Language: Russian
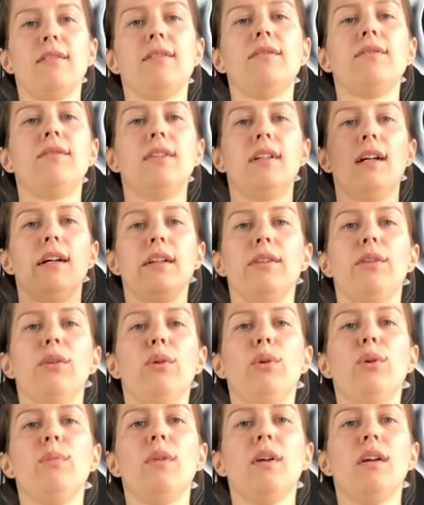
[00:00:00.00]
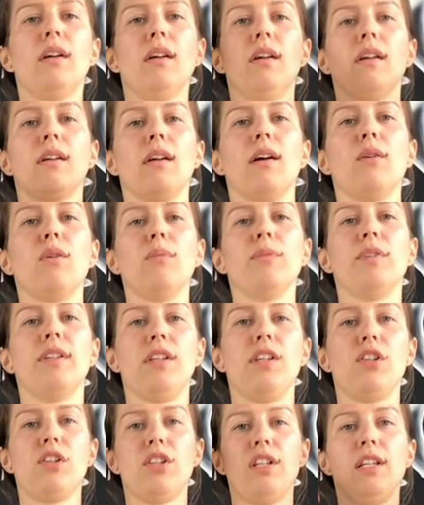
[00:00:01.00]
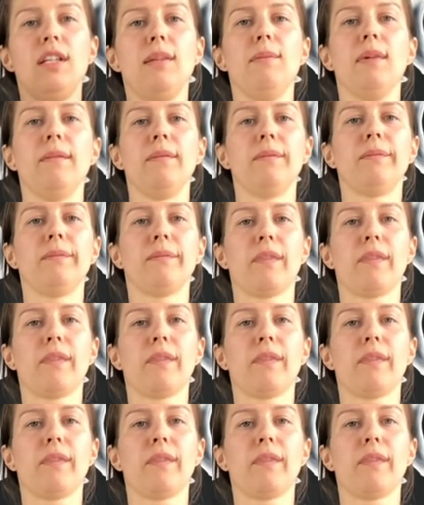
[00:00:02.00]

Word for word: в одном каком-то режиме.